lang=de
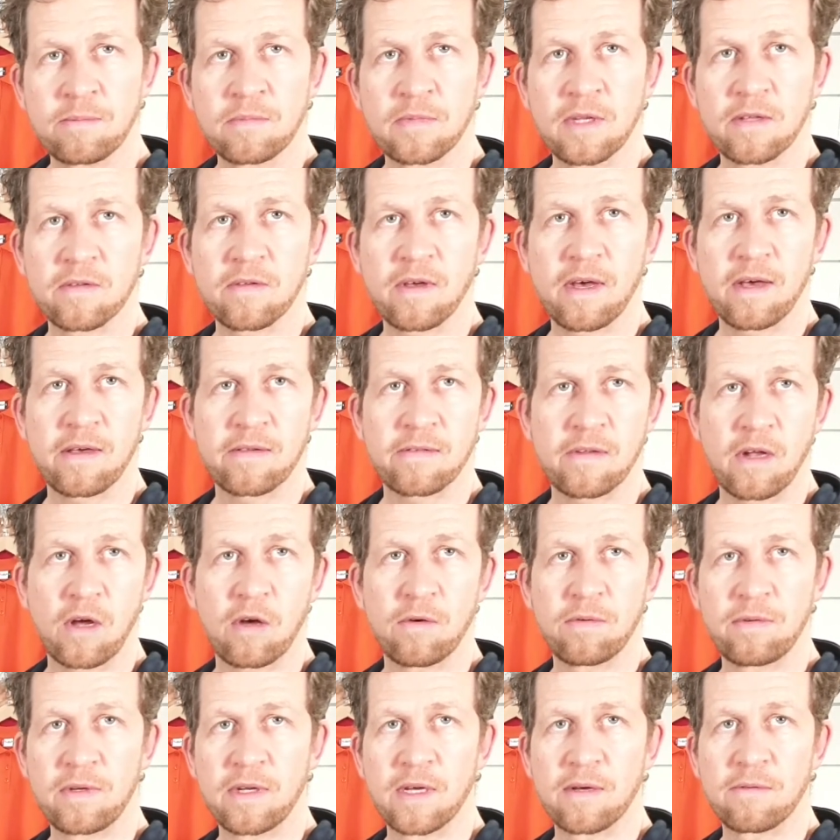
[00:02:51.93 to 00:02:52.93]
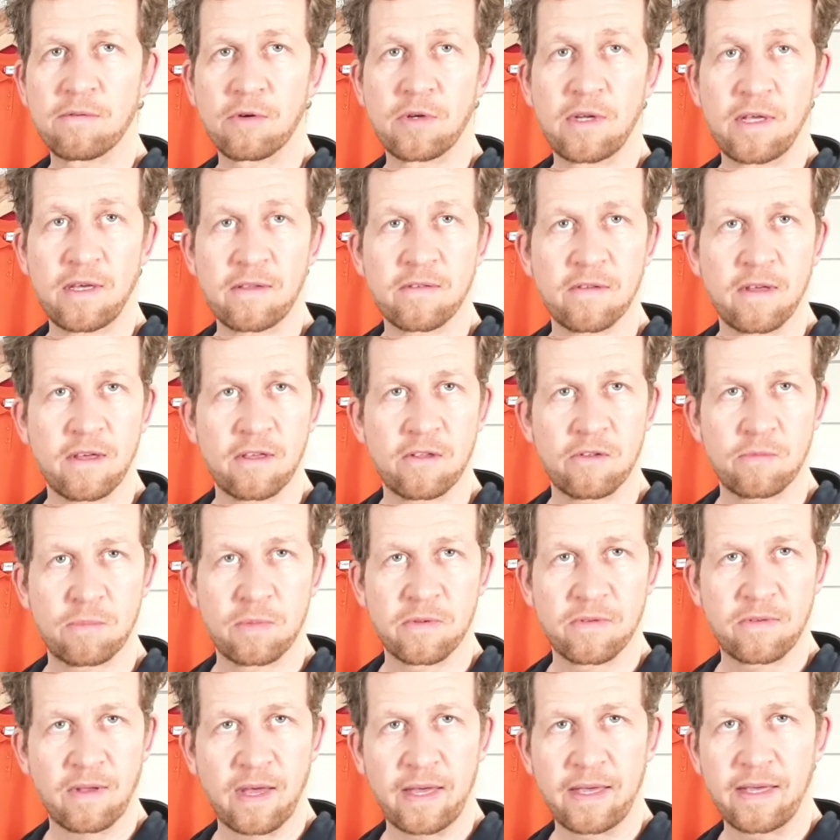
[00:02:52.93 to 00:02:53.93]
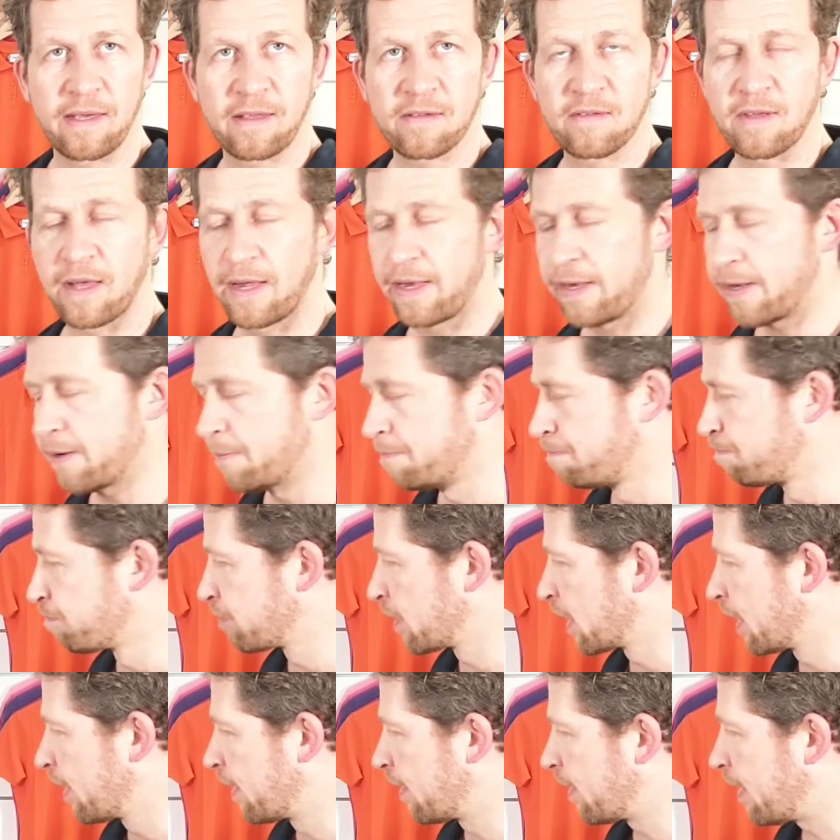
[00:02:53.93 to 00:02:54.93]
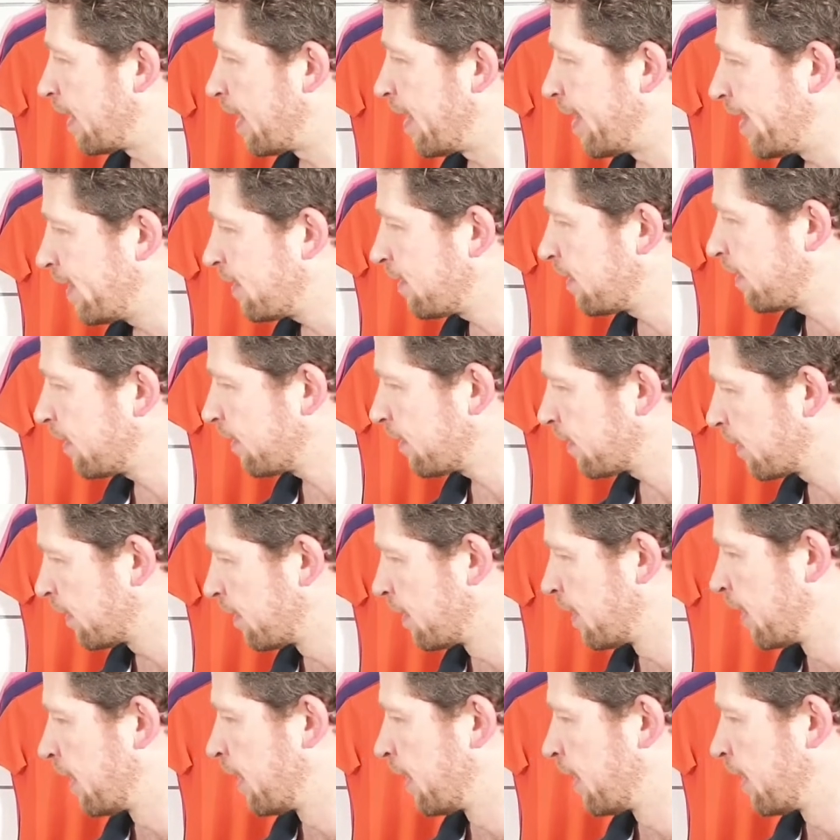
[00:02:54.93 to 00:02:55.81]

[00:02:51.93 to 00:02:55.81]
das heißt auch wieder von XS bis 3XL erhältlich.